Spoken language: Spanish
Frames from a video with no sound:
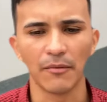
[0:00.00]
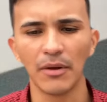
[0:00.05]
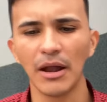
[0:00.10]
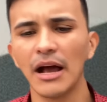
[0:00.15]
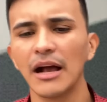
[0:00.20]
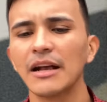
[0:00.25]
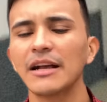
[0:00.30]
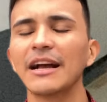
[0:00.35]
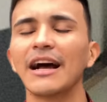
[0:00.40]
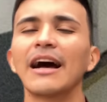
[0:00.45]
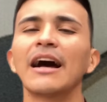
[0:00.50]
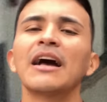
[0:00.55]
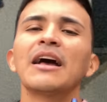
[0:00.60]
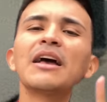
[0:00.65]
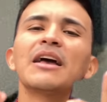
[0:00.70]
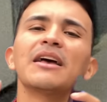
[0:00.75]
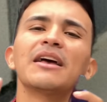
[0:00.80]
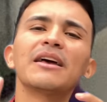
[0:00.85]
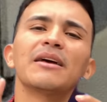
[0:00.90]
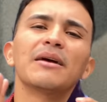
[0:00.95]
blanca,
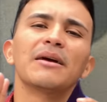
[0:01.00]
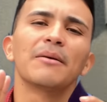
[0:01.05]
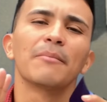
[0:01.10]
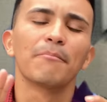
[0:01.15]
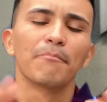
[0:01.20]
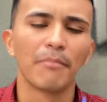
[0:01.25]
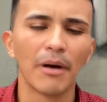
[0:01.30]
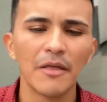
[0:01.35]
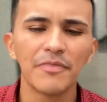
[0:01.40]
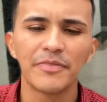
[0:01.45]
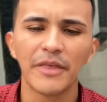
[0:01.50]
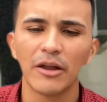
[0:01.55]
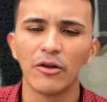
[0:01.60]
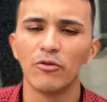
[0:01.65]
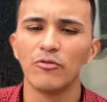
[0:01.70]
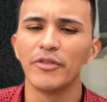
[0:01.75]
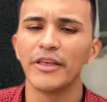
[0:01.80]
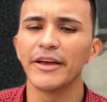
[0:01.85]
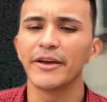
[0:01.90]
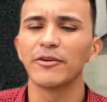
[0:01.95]

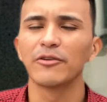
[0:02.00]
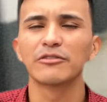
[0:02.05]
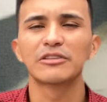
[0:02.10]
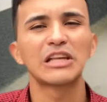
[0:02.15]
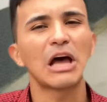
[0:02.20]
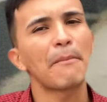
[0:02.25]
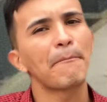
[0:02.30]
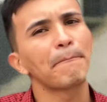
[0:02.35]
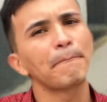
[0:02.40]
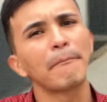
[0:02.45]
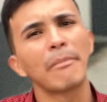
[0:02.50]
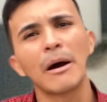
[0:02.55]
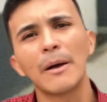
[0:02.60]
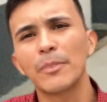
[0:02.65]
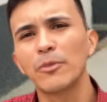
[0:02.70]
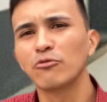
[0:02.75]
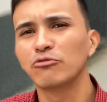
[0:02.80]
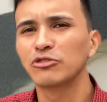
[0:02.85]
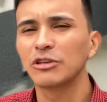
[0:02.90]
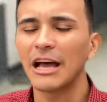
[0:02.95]
pantalón negro,
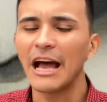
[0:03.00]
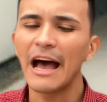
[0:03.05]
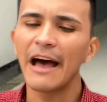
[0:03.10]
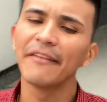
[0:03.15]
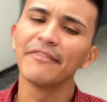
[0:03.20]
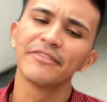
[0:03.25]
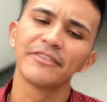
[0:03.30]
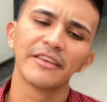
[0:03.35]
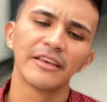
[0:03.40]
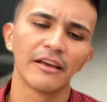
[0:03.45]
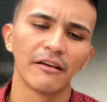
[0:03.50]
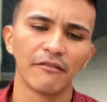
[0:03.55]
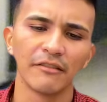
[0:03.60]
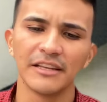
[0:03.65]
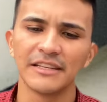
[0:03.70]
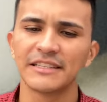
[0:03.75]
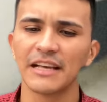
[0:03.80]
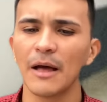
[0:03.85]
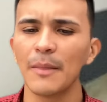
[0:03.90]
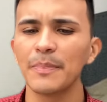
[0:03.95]
zapatos
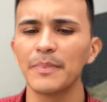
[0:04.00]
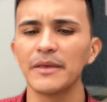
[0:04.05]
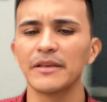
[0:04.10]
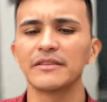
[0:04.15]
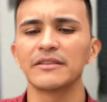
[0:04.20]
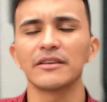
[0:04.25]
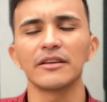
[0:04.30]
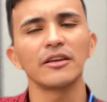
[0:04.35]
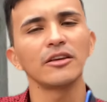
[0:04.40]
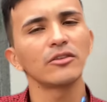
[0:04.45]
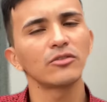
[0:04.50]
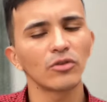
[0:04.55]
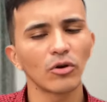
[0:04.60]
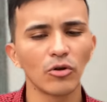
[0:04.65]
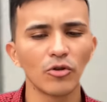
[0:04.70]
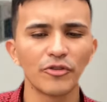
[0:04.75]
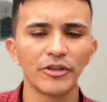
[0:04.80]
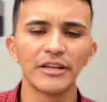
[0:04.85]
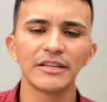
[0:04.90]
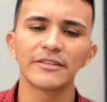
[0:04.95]
antideblizantes y
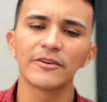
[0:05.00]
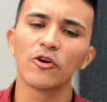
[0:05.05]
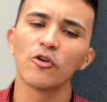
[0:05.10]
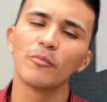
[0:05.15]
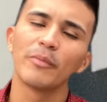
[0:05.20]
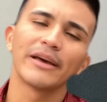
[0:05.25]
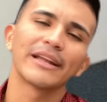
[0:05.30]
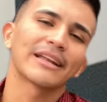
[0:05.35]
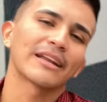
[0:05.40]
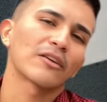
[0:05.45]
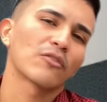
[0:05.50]
todo lo tienes que volver